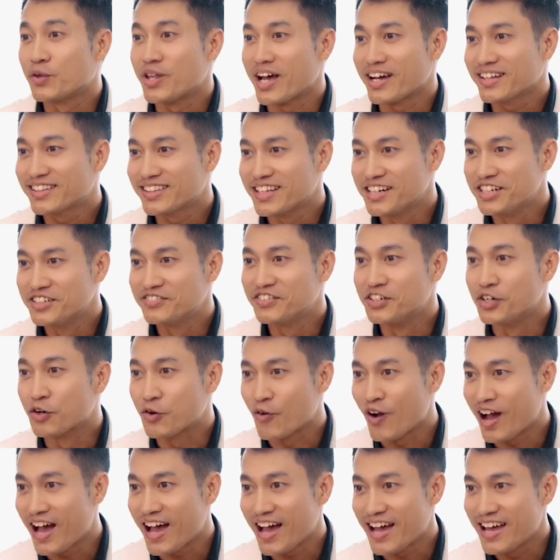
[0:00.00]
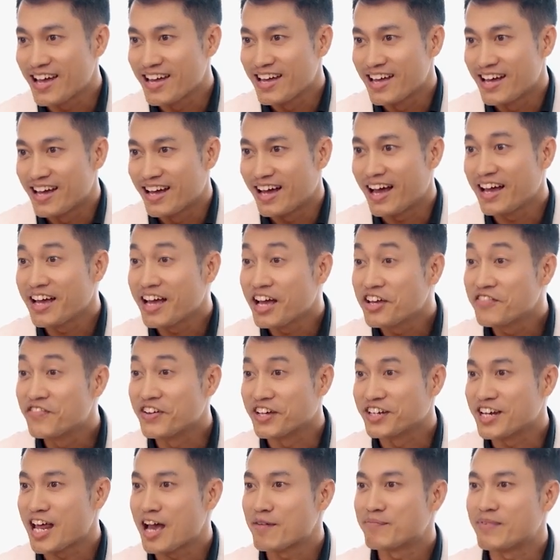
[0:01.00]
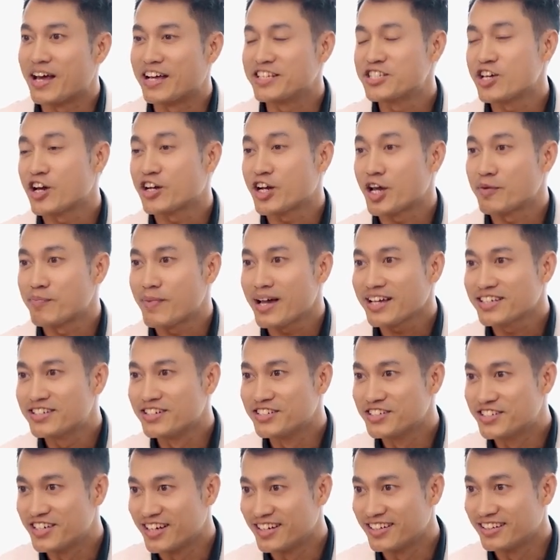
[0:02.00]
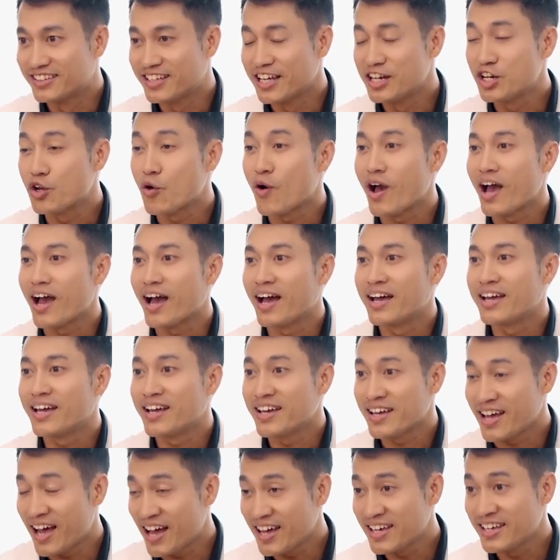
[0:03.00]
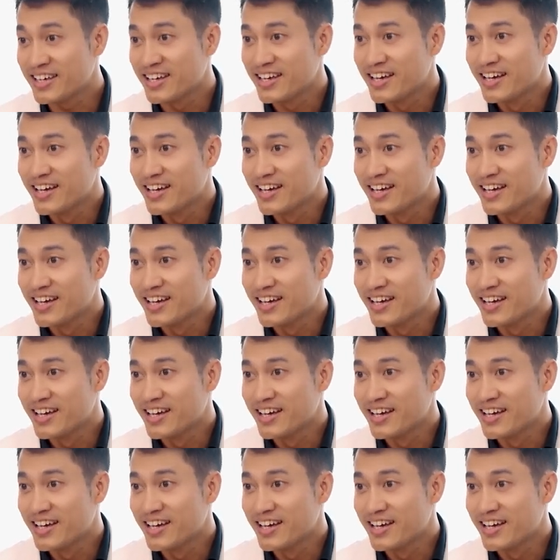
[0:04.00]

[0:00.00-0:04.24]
đầu tháng tư vừa qua, i a a Việt Nam đã cho ra mắt chương trình Tinh Hoa i a a,